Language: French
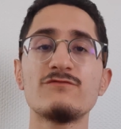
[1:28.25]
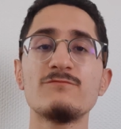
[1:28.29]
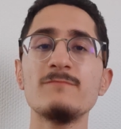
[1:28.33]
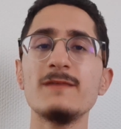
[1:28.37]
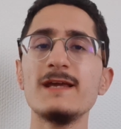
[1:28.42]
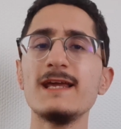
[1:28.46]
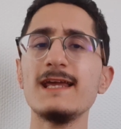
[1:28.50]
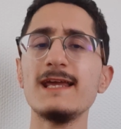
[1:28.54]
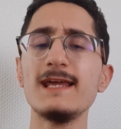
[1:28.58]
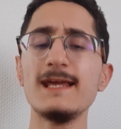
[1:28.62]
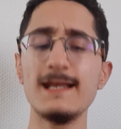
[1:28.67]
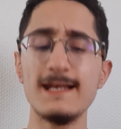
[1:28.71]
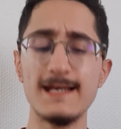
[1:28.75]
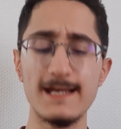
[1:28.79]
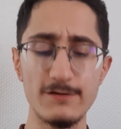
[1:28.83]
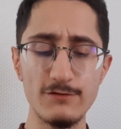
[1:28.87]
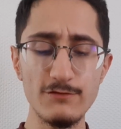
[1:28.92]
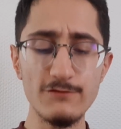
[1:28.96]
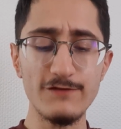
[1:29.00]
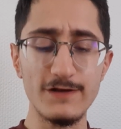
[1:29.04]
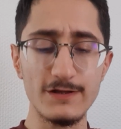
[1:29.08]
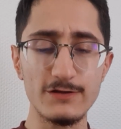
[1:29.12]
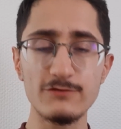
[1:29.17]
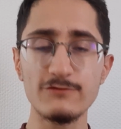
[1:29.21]
Mais la
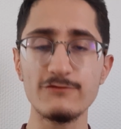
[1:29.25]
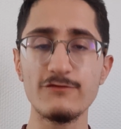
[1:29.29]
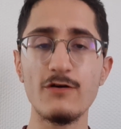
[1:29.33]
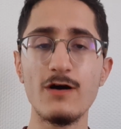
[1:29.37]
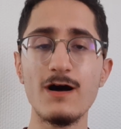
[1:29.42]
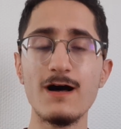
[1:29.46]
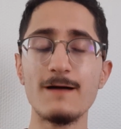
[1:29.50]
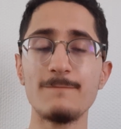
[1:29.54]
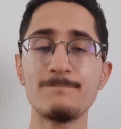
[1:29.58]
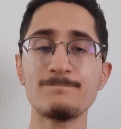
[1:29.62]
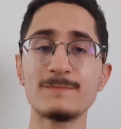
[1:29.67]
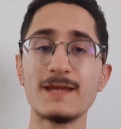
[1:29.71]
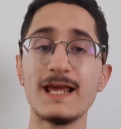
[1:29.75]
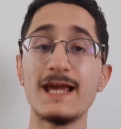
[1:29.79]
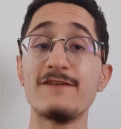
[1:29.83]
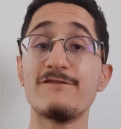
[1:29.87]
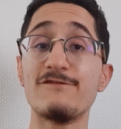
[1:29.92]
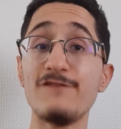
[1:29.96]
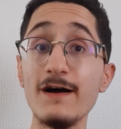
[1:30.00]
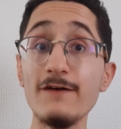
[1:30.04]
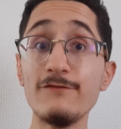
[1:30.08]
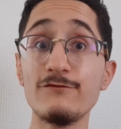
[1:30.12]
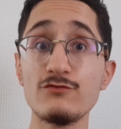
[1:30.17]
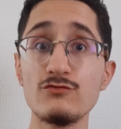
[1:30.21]
Juve va devoir et
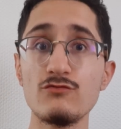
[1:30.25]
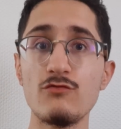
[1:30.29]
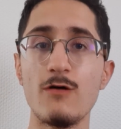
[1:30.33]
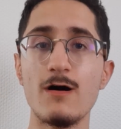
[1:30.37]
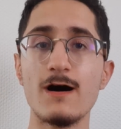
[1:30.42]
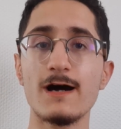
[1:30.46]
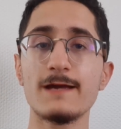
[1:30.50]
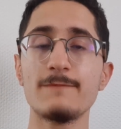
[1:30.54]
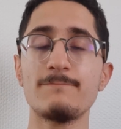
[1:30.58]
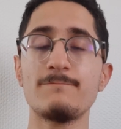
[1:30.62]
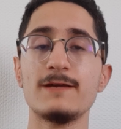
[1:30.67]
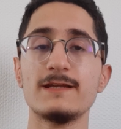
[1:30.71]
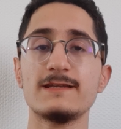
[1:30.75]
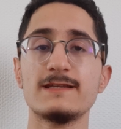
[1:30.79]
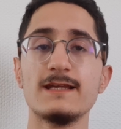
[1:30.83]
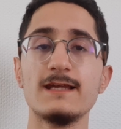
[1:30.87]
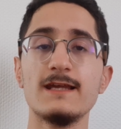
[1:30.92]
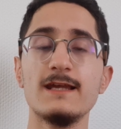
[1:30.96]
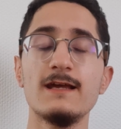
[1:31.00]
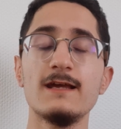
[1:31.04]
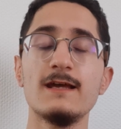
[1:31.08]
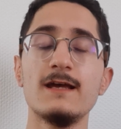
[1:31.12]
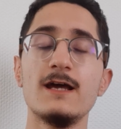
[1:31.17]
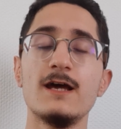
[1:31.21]
va vouloir
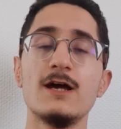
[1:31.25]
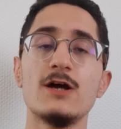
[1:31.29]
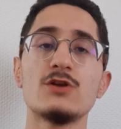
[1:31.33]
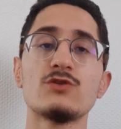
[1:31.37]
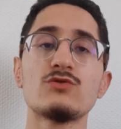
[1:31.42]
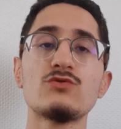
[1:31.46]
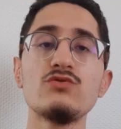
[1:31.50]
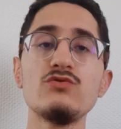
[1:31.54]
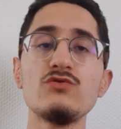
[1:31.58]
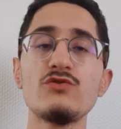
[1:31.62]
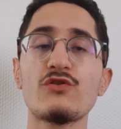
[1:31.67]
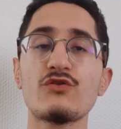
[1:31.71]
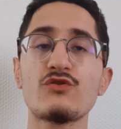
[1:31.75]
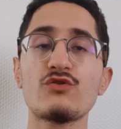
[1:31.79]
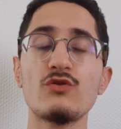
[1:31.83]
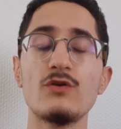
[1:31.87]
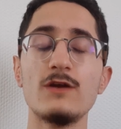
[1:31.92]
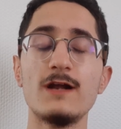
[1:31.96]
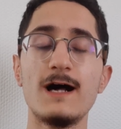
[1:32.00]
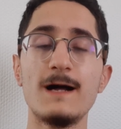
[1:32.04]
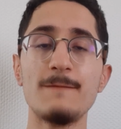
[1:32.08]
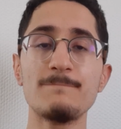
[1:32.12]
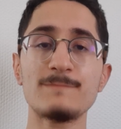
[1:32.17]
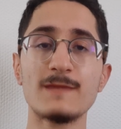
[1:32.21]
répéter tout
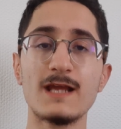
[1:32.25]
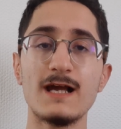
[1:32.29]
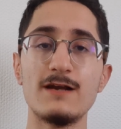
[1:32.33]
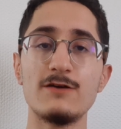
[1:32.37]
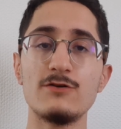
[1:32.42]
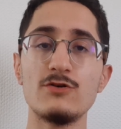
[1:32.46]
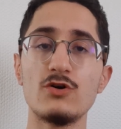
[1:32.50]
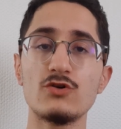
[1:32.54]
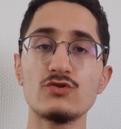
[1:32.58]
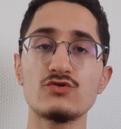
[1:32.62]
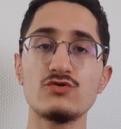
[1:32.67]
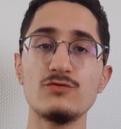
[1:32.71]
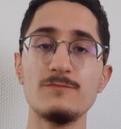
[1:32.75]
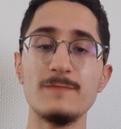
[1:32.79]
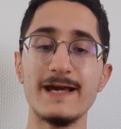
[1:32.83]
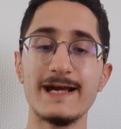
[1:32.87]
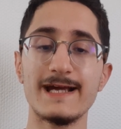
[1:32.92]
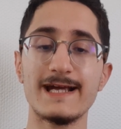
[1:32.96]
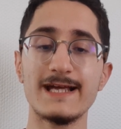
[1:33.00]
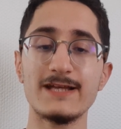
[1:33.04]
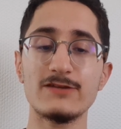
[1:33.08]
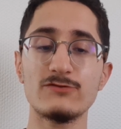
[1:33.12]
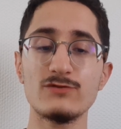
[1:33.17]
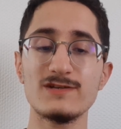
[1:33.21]
cela lors du
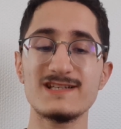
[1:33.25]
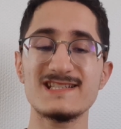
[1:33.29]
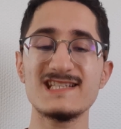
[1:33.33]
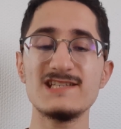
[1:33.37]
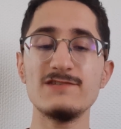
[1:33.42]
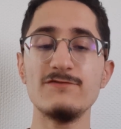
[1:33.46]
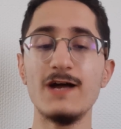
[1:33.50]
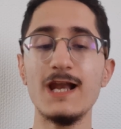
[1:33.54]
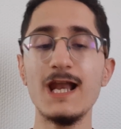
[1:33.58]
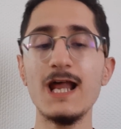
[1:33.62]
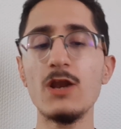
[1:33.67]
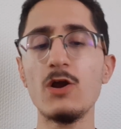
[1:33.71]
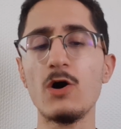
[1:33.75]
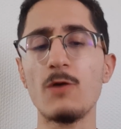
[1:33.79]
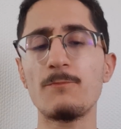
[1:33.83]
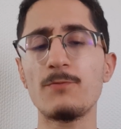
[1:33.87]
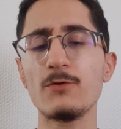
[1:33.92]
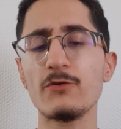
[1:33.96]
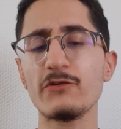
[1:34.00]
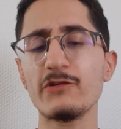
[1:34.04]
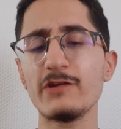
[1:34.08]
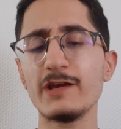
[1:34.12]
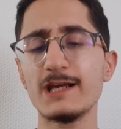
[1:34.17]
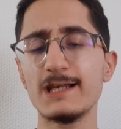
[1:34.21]
mercato estival. Alors,
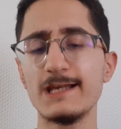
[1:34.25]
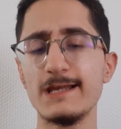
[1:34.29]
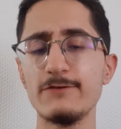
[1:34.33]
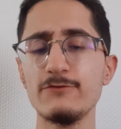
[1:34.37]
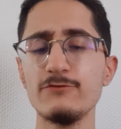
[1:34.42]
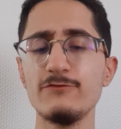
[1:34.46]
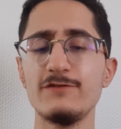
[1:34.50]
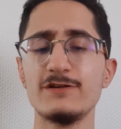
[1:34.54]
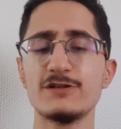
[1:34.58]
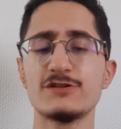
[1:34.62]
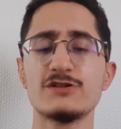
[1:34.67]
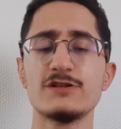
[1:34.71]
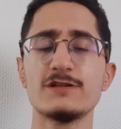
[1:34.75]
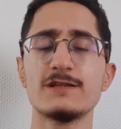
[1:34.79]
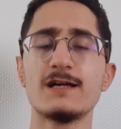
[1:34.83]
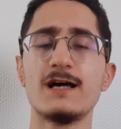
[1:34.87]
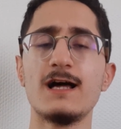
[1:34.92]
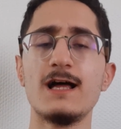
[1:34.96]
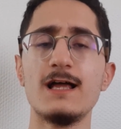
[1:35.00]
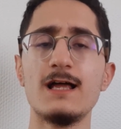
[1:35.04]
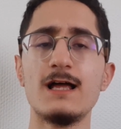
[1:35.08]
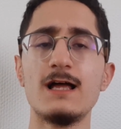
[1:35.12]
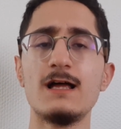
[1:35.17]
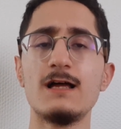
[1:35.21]
pensez que la Juve
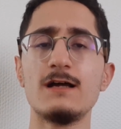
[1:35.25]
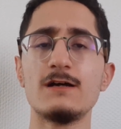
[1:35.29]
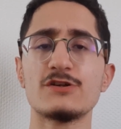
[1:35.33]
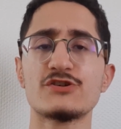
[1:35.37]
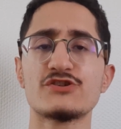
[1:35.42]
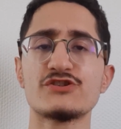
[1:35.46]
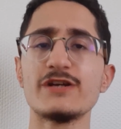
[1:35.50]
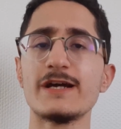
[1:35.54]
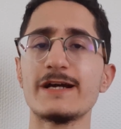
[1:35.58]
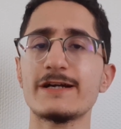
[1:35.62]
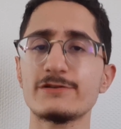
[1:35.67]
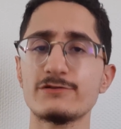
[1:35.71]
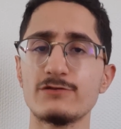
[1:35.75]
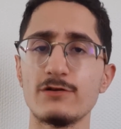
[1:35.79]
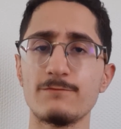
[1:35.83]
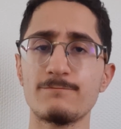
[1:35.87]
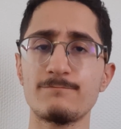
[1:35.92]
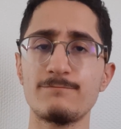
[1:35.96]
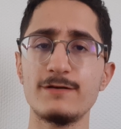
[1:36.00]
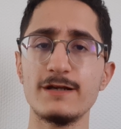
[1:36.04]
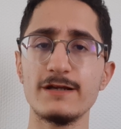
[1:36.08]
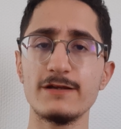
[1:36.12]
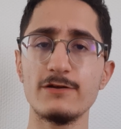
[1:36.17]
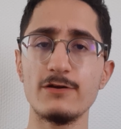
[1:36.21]
achètera chaque
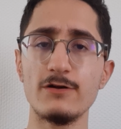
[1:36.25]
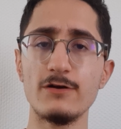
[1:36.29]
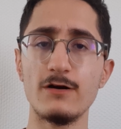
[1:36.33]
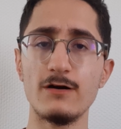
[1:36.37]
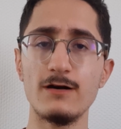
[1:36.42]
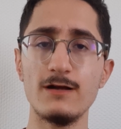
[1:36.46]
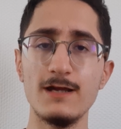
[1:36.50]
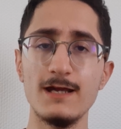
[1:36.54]
top player